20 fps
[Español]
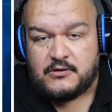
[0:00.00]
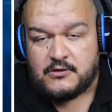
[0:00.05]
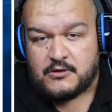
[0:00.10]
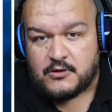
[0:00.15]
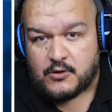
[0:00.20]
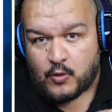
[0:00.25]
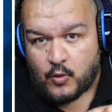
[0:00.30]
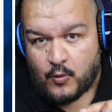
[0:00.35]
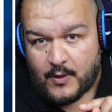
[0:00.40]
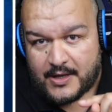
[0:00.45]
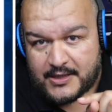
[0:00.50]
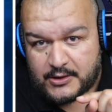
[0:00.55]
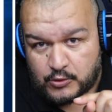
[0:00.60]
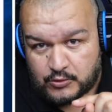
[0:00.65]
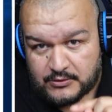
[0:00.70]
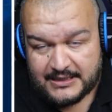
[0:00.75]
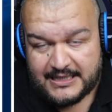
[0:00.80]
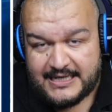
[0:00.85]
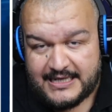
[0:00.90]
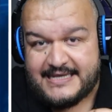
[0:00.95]
cuando
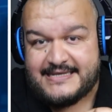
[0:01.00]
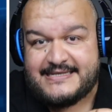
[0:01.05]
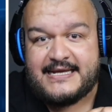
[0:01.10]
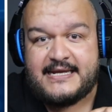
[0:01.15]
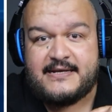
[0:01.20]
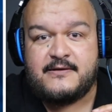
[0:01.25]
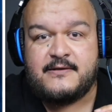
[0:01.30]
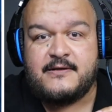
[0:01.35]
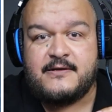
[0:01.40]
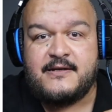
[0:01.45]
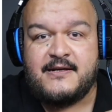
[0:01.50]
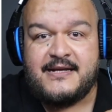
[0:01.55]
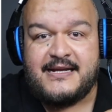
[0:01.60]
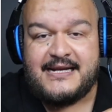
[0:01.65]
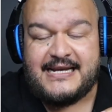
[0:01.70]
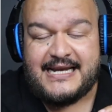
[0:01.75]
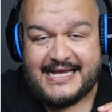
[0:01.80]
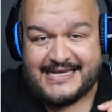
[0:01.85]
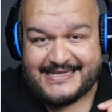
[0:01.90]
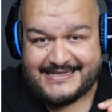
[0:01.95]
utilizan
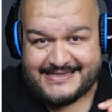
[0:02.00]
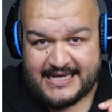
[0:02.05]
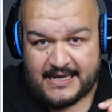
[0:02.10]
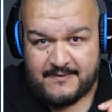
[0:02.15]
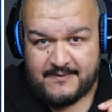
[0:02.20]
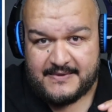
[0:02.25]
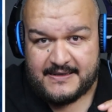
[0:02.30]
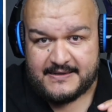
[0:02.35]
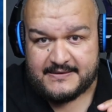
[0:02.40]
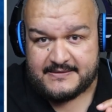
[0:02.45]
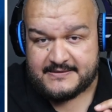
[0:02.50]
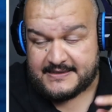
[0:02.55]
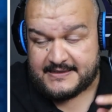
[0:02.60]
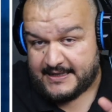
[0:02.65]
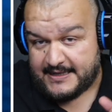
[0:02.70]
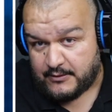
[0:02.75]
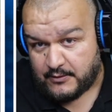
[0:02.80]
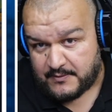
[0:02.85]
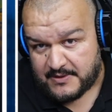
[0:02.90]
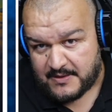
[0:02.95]
las tablets, que
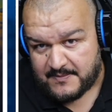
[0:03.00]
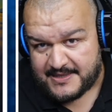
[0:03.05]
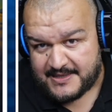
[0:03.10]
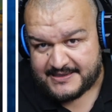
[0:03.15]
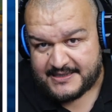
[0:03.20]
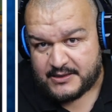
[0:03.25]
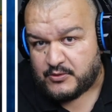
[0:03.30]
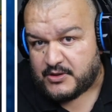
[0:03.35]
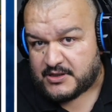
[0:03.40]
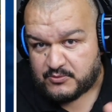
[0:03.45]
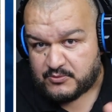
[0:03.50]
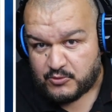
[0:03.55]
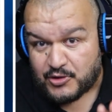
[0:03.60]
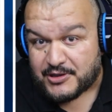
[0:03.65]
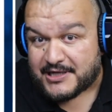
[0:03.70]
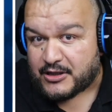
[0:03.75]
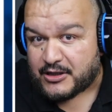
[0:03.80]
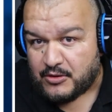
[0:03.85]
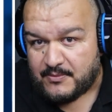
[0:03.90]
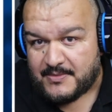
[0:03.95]
obviamente no es muy
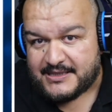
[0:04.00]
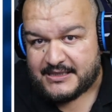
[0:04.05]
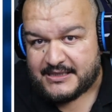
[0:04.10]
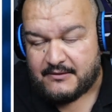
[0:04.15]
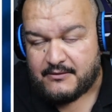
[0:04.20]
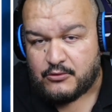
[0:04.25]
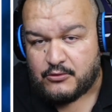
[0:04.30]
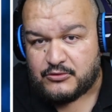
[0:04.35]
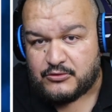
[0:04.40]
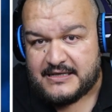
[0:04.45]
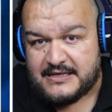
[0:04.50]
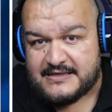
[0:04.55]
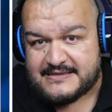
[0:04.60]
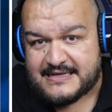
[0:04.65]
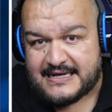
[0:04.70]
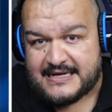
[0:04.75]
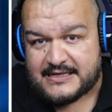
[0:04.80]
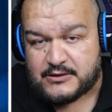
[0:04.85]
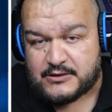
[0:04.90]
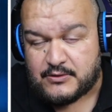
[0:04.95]
recomendable
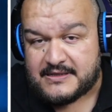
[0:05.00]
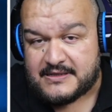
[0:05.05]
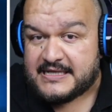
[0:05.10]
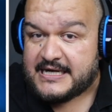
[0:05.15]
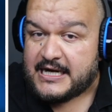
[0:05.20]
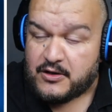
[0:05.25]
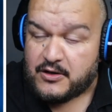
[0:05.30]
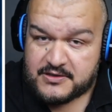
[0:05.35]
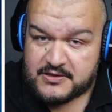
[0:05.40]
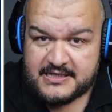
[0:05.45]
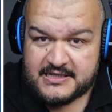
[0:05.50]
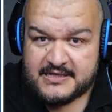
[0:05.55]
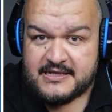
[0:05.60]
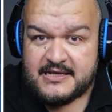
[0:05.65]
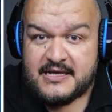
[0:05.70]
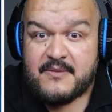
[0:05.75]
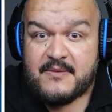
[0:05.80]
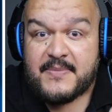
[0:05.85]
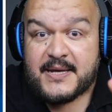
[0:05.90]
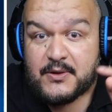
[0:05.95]
utilizarlas durante la noche,
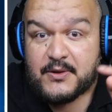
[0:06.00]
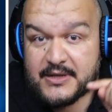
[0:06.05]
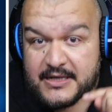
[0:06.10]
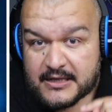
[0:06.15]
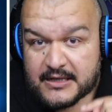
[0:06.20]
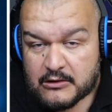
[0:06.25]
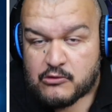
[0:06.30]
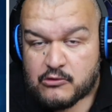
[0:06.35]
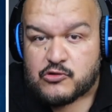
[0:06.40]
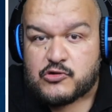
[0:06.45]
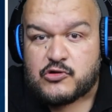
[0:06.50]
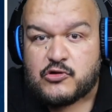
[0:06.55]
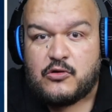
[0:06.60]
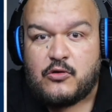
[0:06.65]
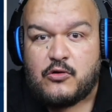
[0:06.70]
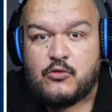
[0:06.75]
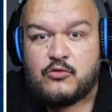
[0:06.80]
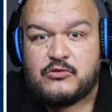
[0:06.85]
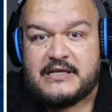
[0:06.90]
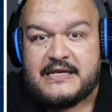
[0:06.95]
pero incluso
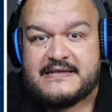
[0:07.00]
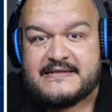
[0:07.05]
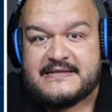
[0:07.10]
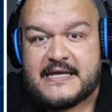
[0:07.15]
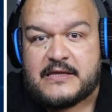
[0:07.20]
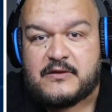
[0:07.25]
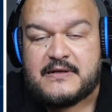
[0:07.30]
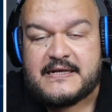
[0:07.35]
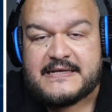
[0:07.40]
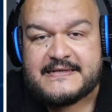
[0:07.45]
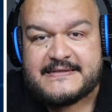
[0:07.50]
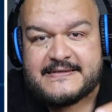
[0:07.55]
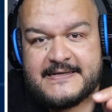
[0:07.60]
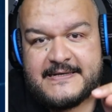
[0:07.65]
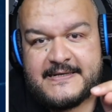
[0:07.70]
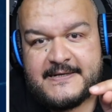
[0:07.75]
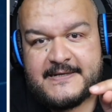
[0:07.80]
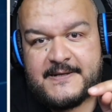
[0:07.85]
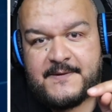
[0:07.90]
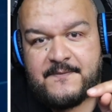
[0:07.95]
utilizándolas,
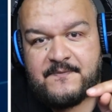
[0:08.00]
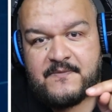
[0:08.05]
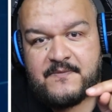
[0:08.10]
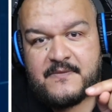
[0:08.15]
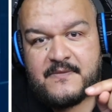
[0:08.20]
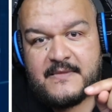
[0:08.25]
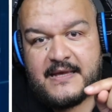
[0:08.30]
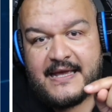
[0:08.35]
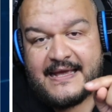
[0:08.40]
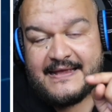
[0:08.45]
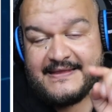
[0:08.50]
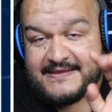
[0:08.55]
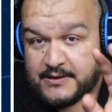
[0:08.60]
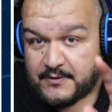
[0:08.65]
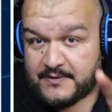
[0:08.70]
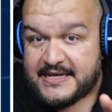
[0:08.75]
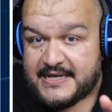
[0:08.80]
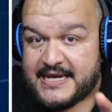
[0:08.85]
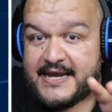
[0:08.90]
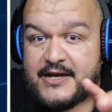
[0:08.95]
en
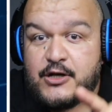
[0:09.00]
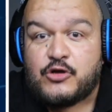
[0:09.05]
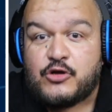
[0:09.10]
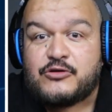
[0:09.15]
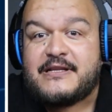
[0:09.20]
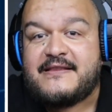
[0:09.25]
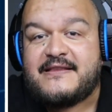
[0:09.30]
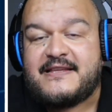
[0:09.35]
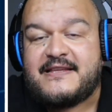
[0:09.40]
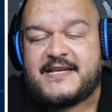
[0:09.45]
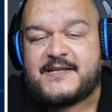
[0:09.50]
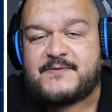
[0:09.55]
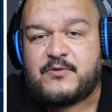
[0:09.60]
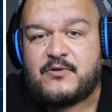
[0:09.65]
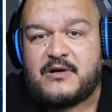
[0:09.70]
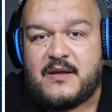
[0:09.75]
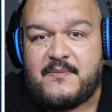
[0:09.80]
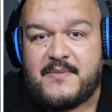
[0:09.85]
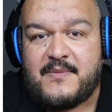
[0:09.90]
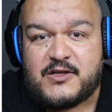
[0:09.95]
teoría no tendrías
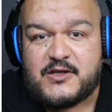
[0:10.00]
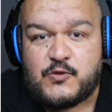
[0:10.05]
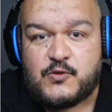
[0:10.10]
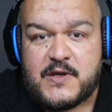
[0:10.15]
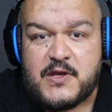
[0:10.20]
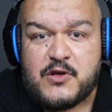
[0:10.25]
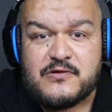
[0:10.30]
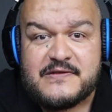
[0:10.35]
problema de sueño si